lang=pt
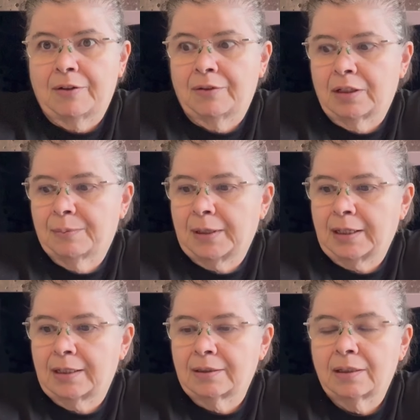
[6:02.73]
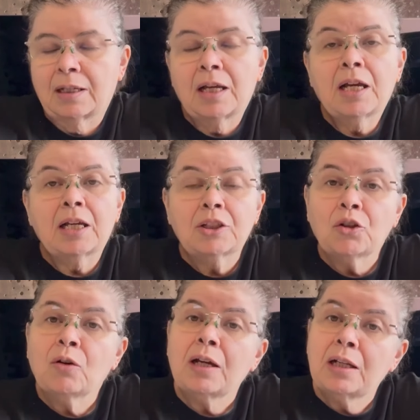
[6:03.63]
vir aqui para casa. Ele,
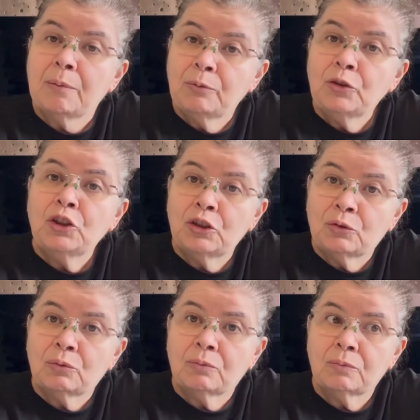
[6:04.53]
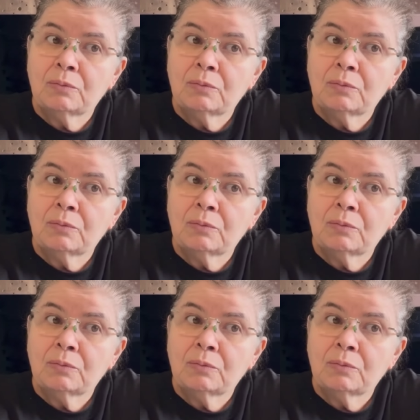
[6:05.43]
ele é bonito.